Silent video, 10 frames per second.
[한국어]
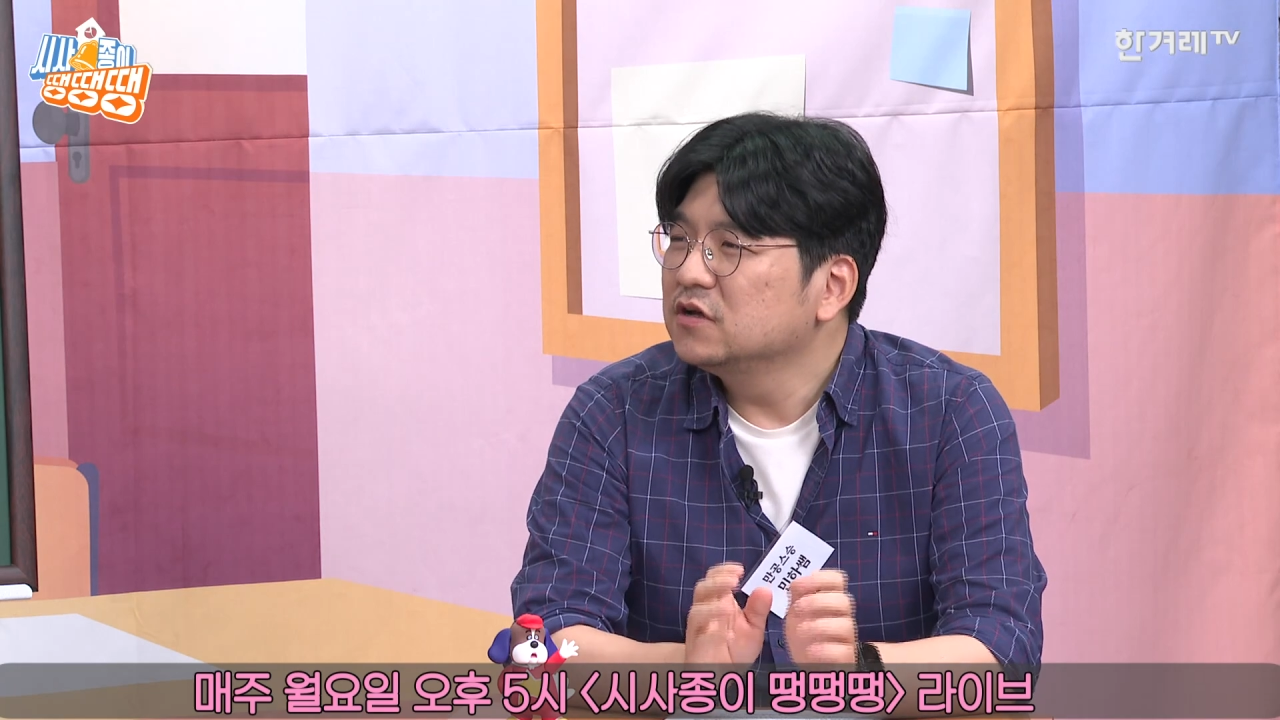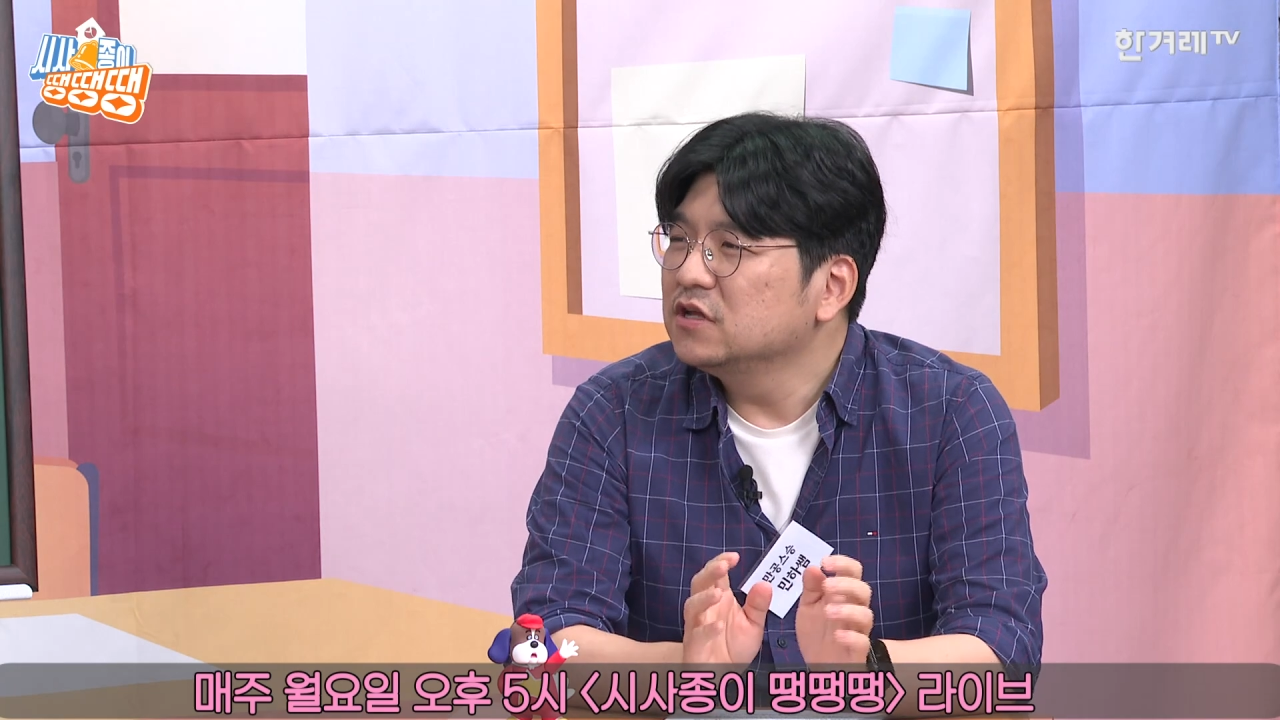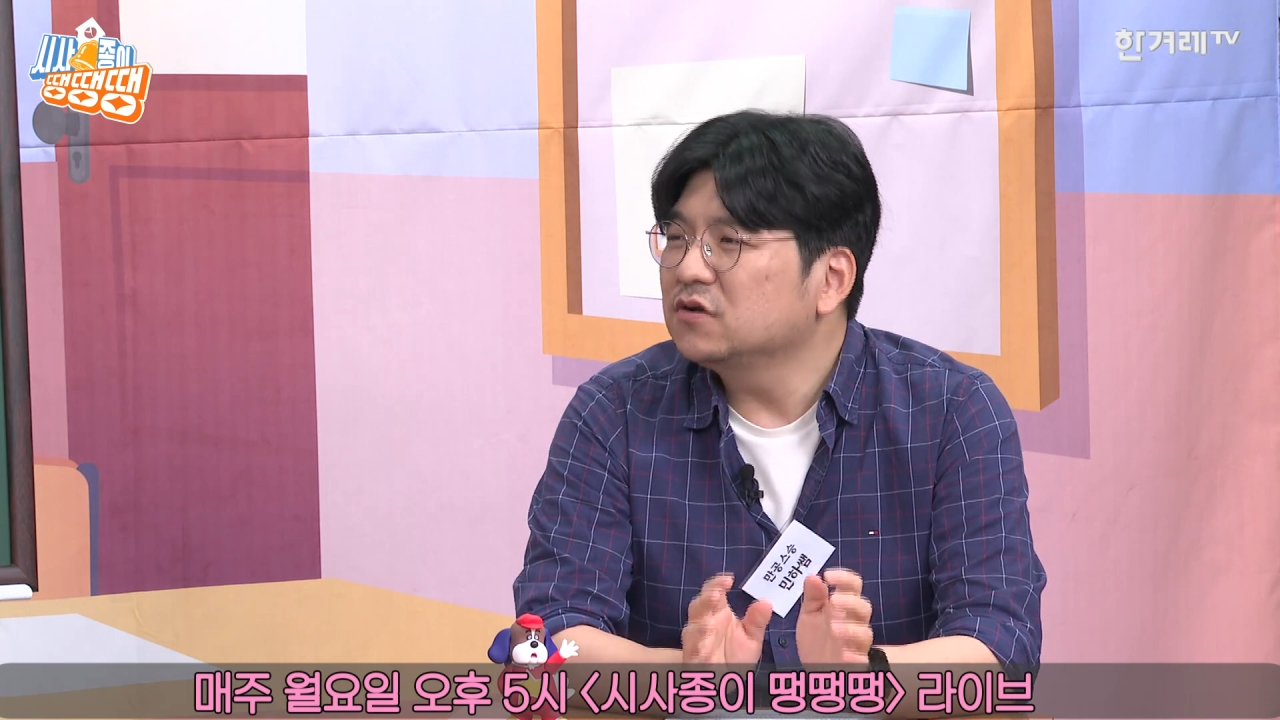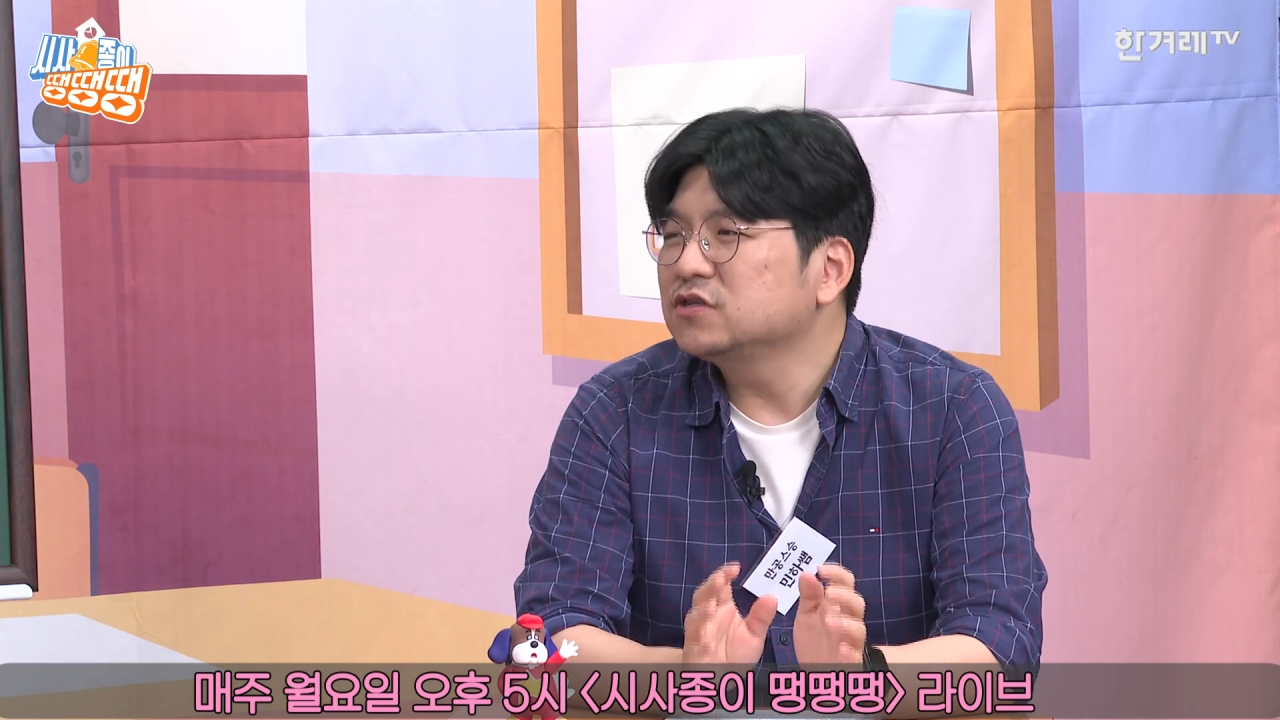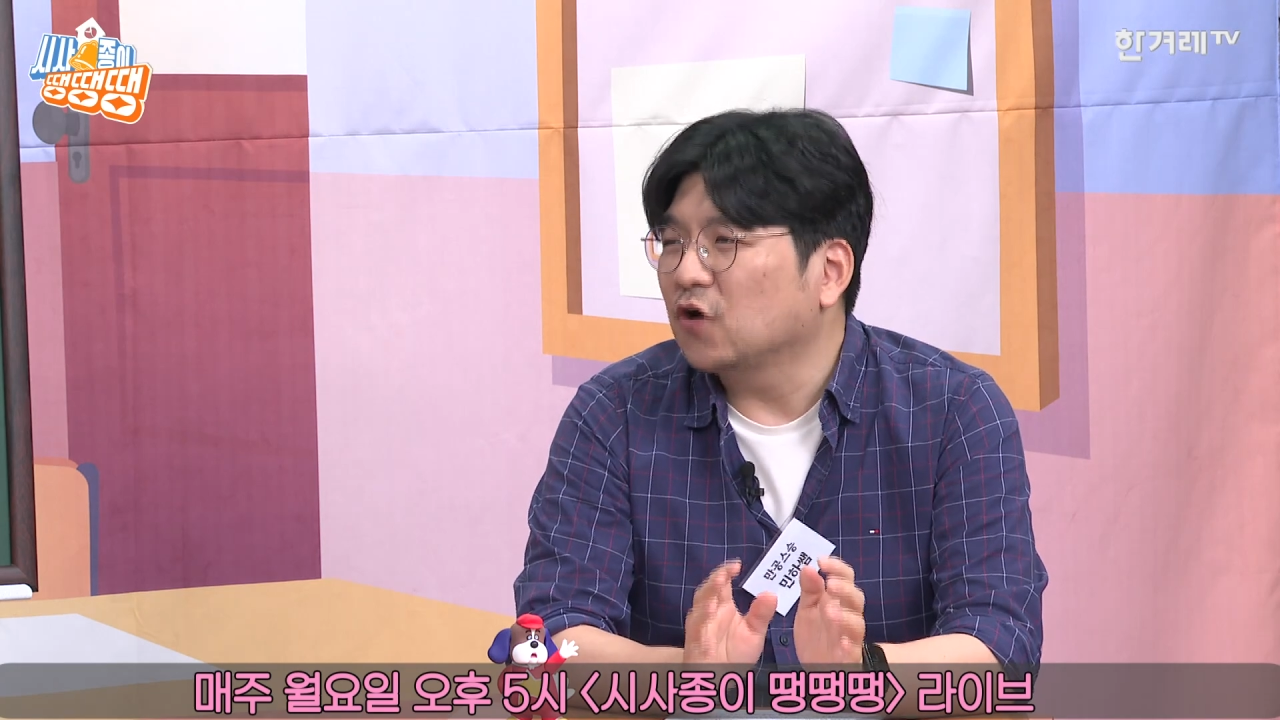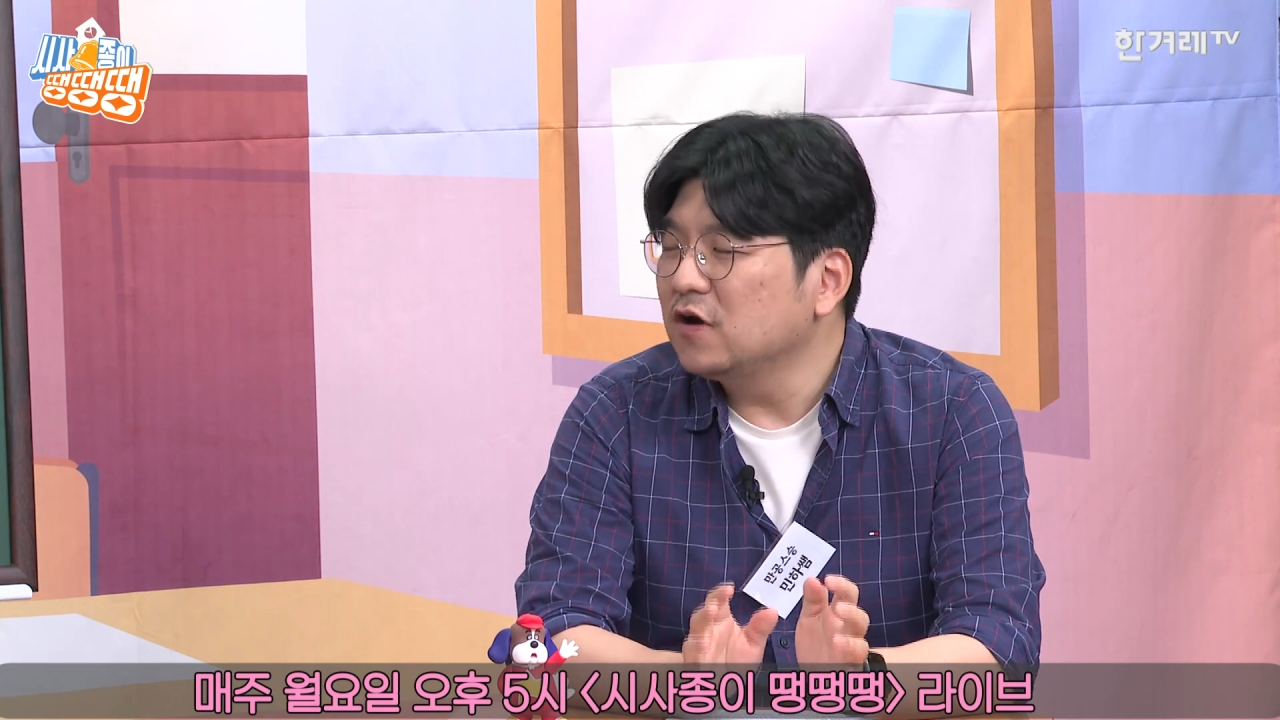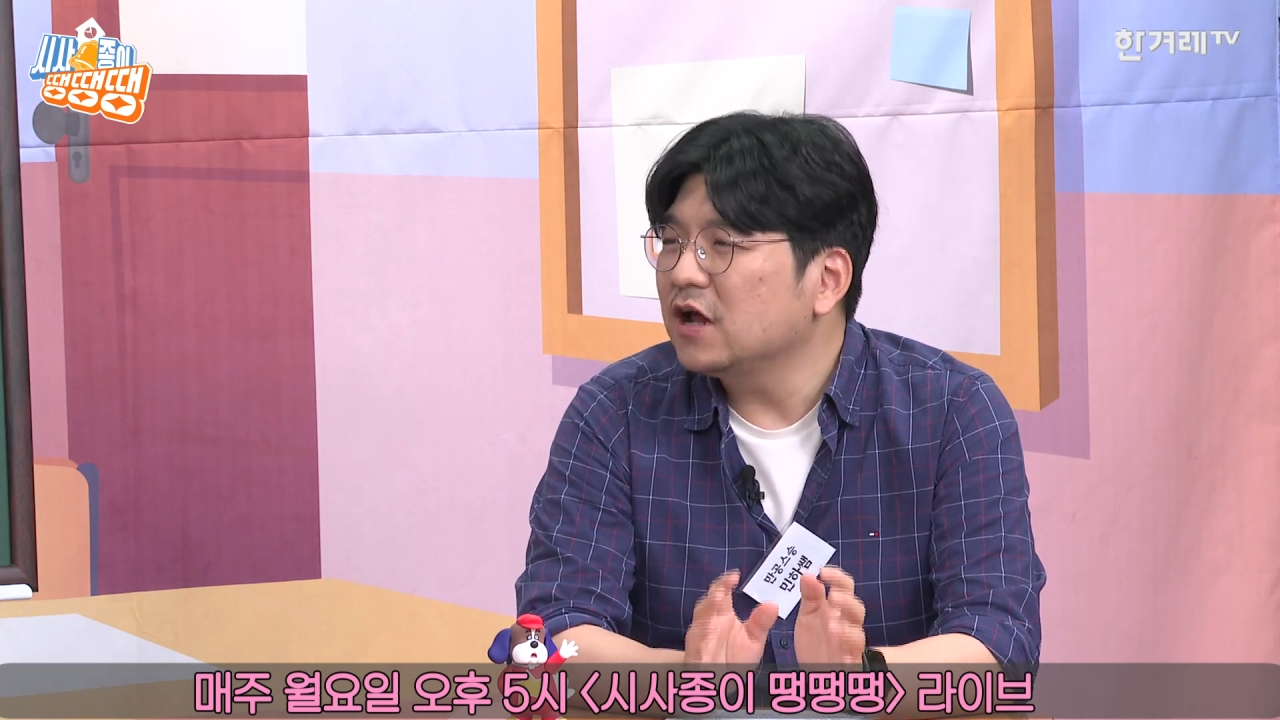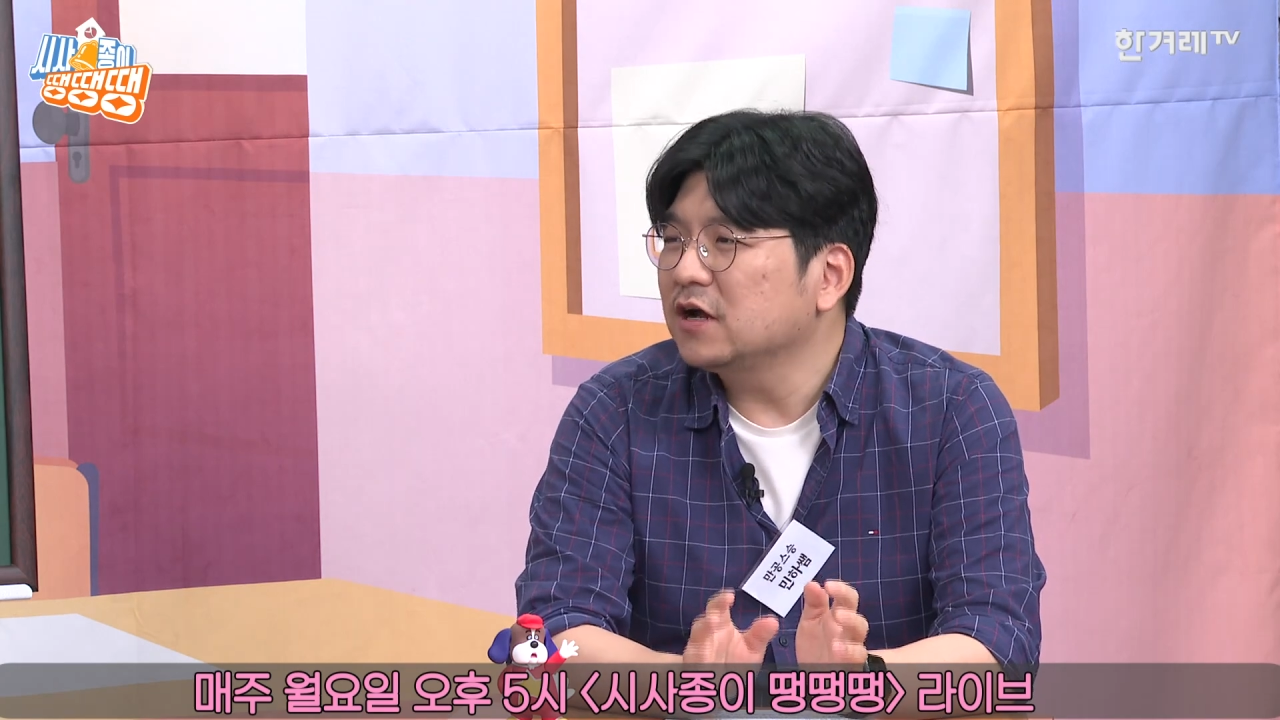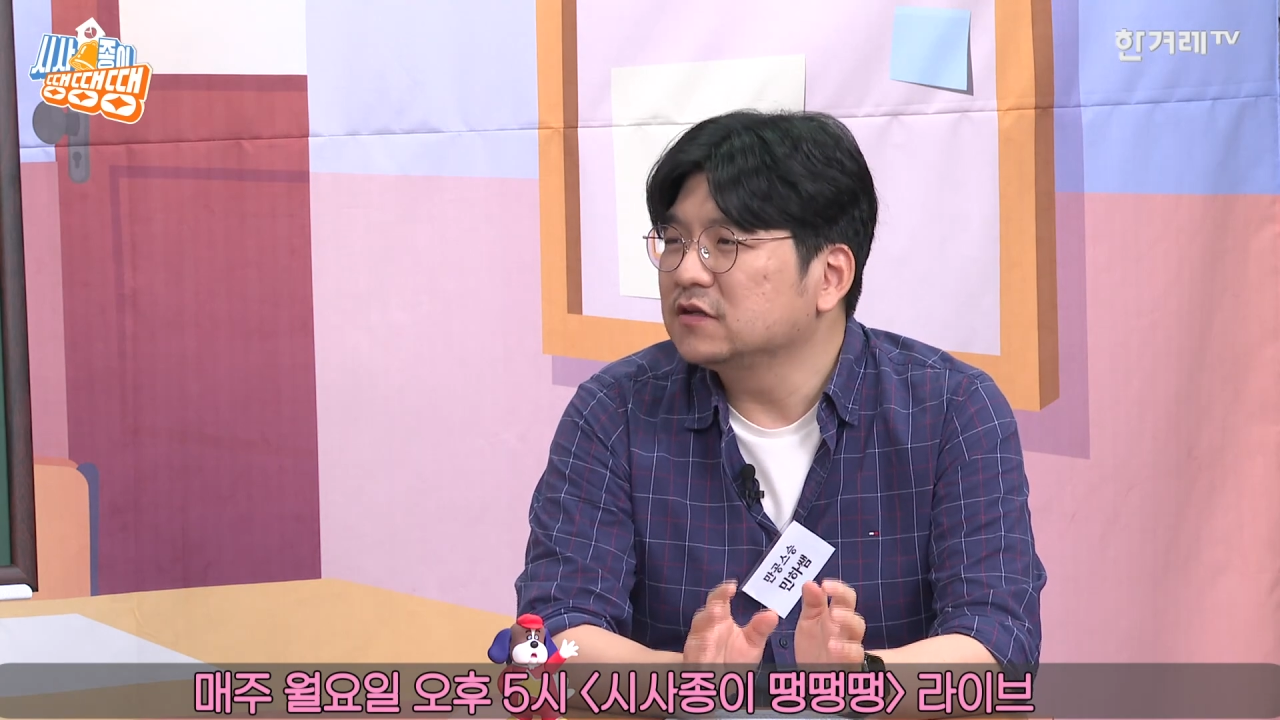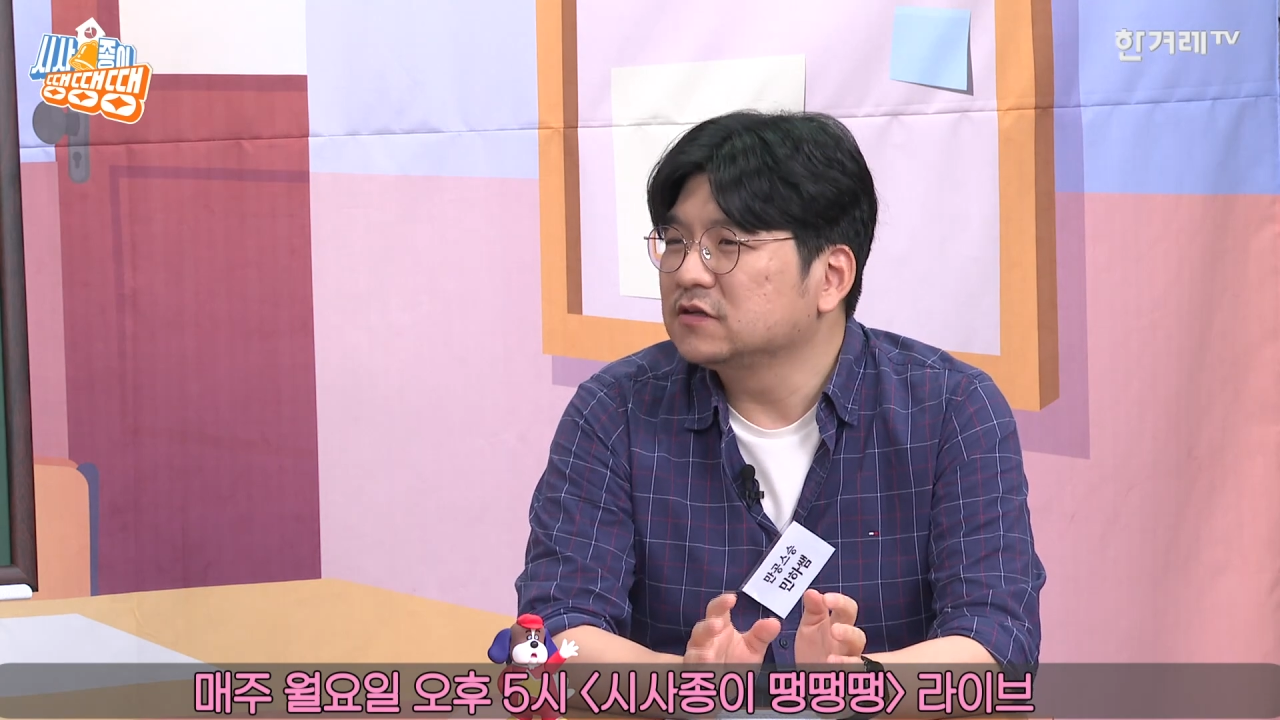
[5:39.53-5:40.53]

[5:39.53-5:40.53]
이건 전례가